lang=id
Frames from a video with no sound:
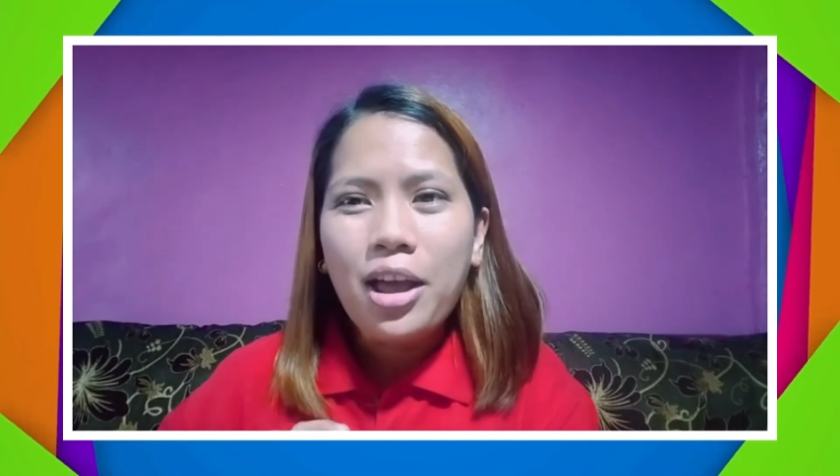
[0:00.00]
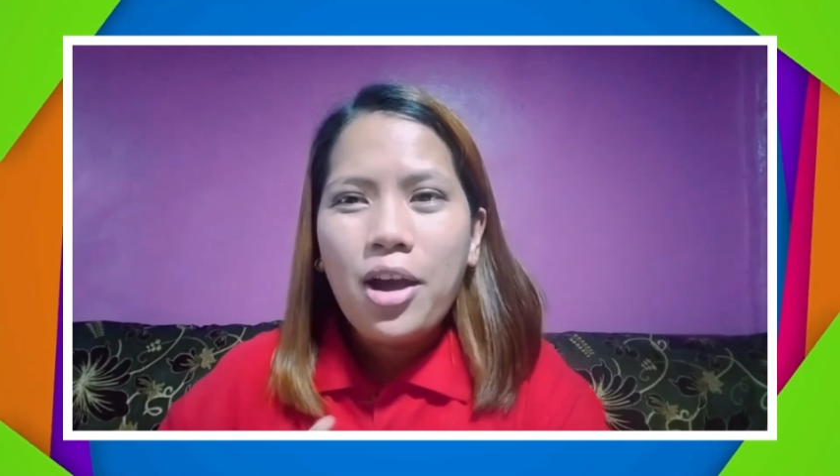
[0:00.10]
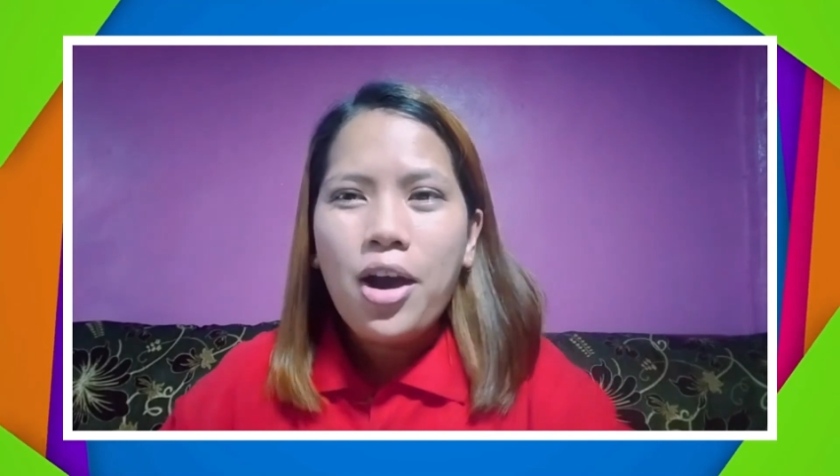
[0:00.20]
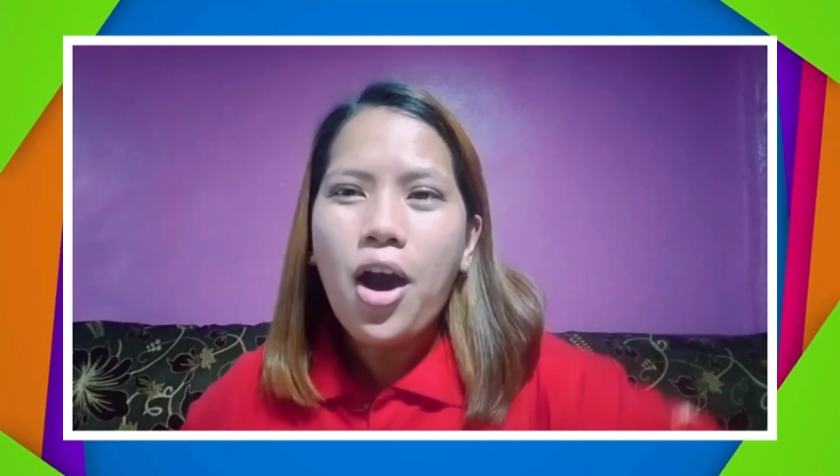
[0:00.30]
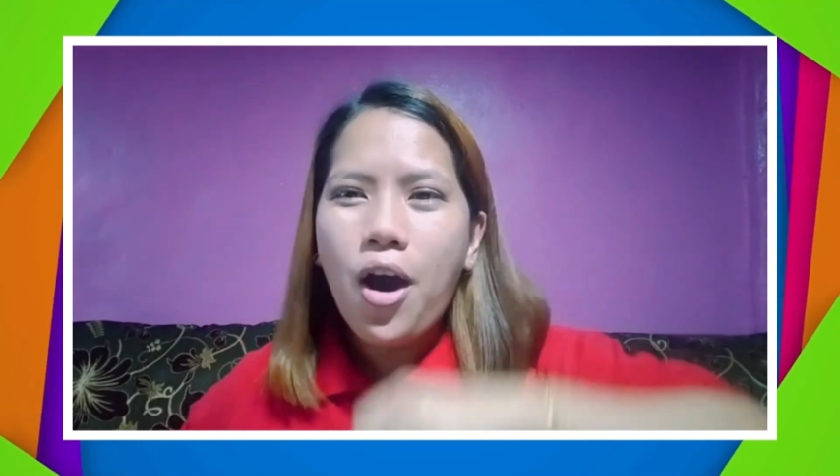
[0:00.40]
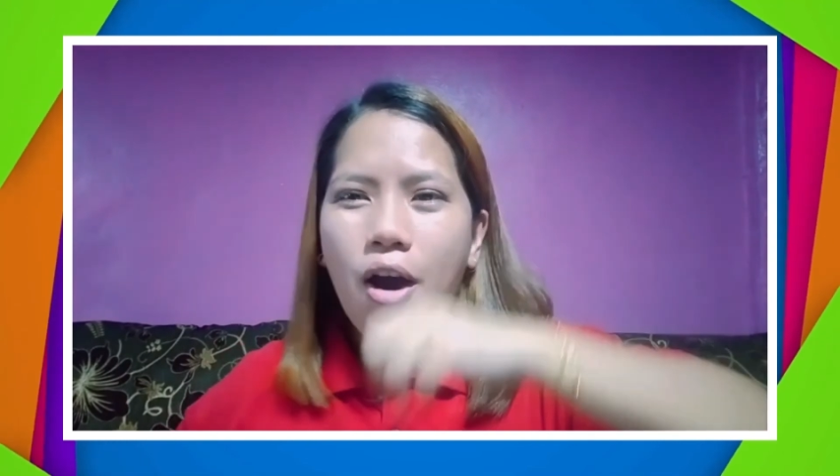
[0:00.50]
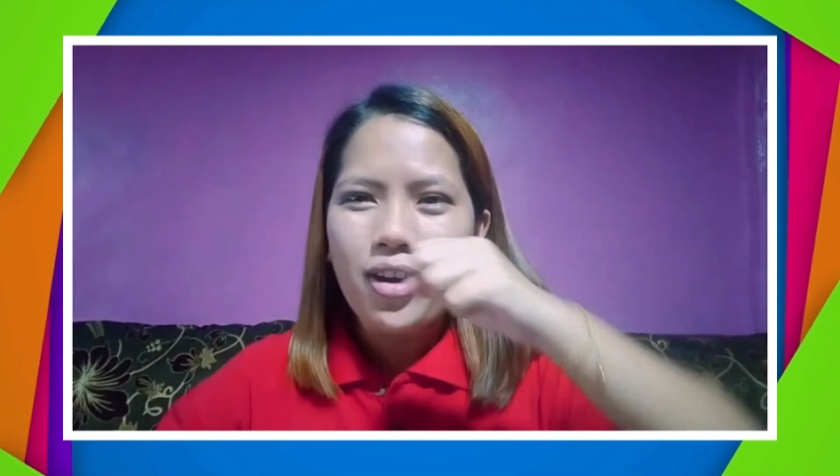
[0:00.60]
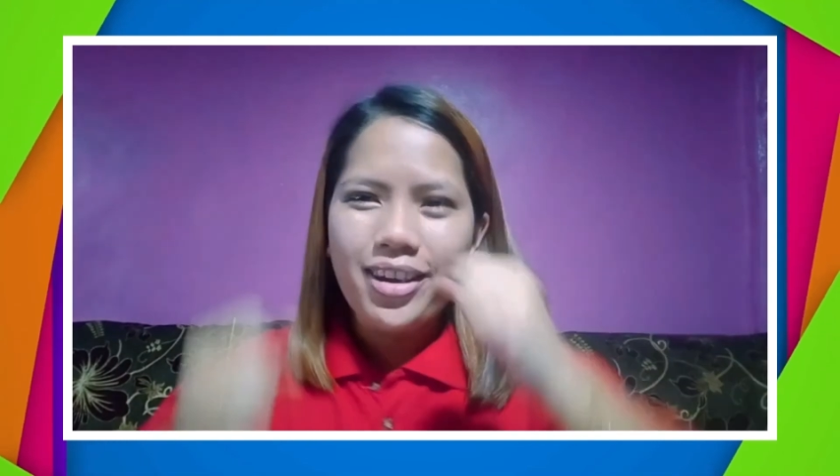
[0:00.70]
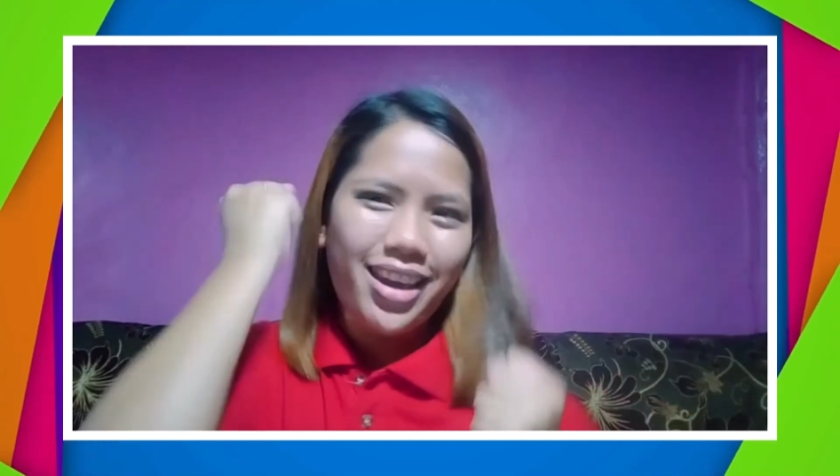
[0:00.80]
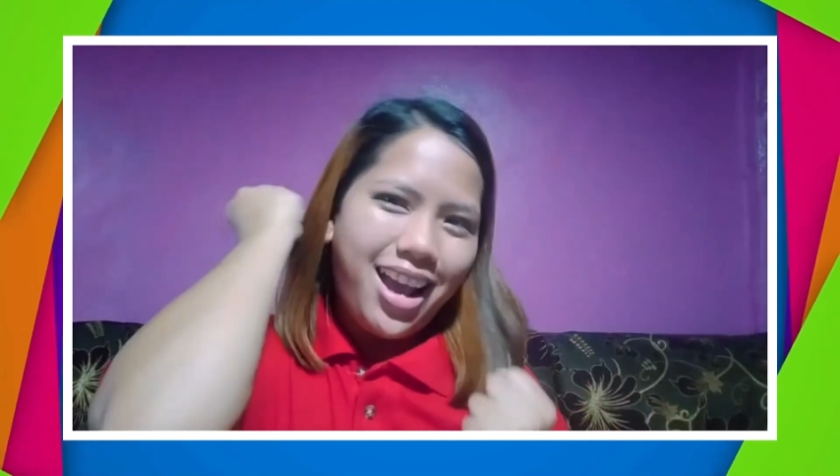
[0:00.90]
Oh
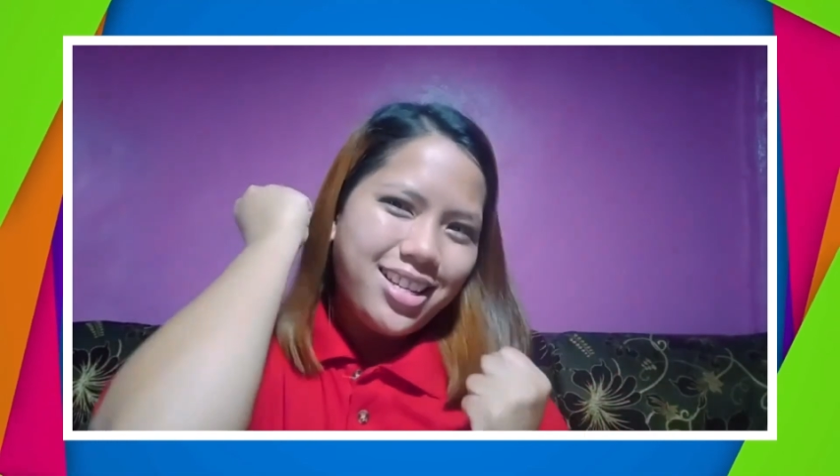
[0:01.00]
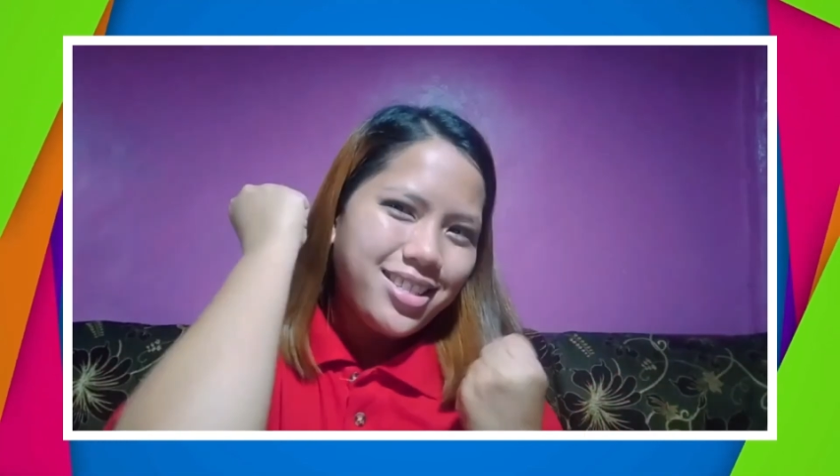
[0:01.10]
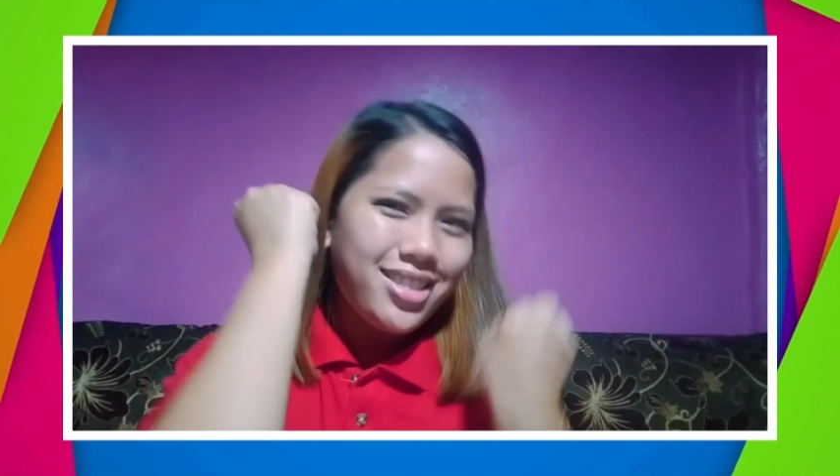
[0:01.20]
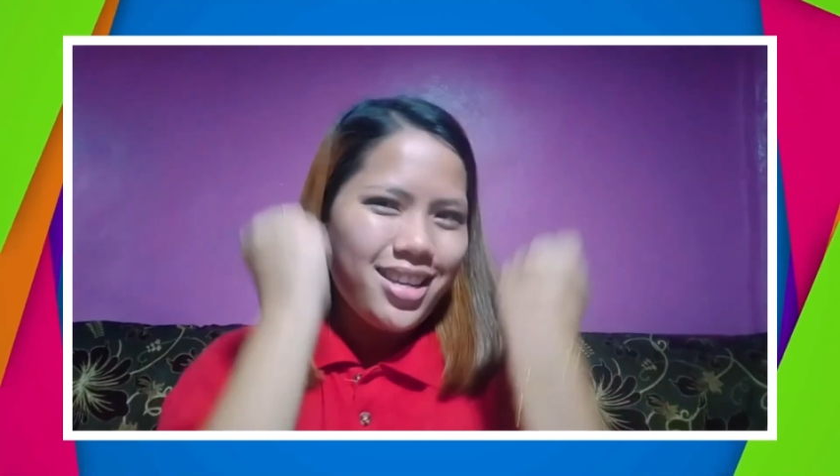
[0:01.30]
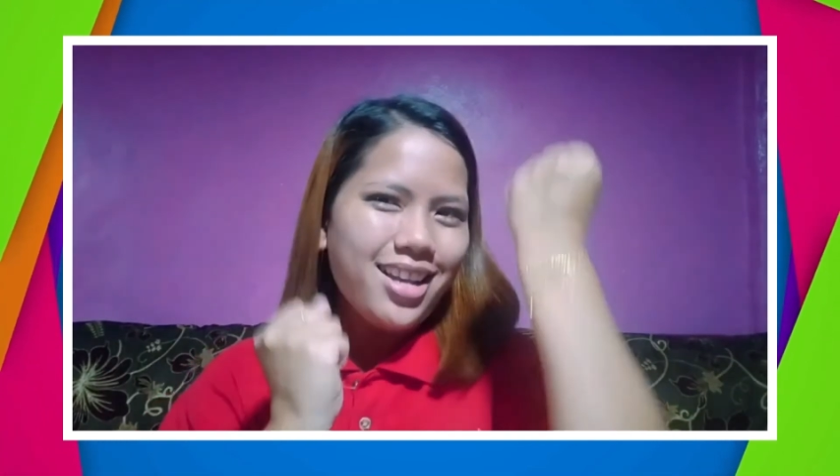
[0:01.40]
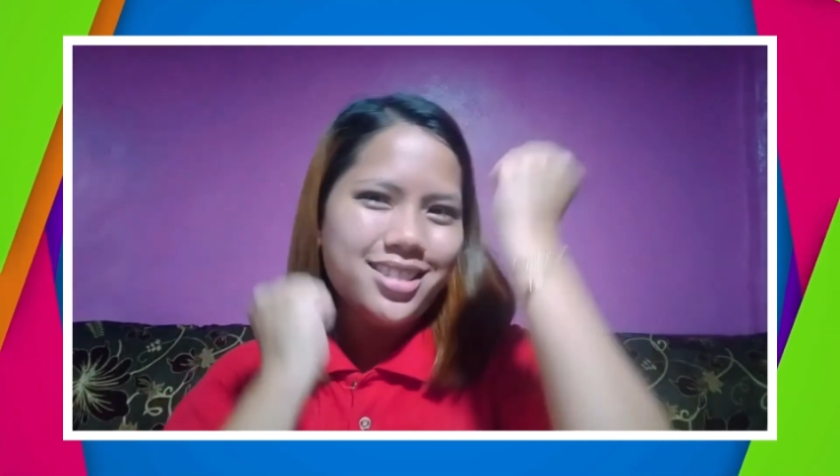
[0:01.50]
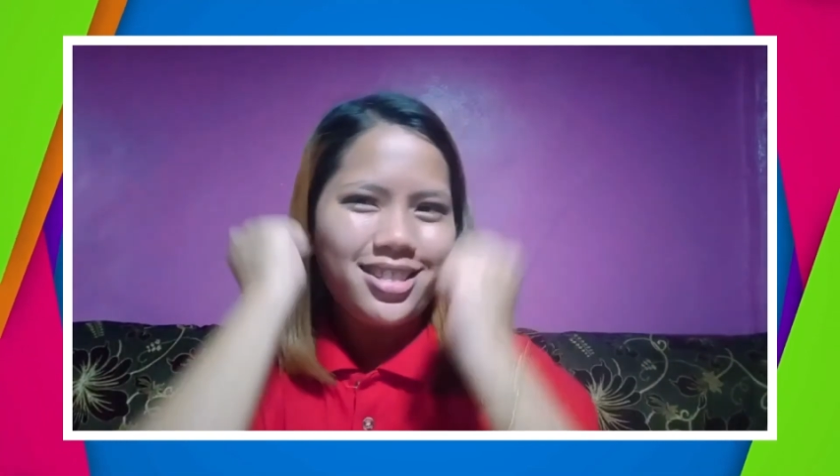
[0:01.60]
yes, yes,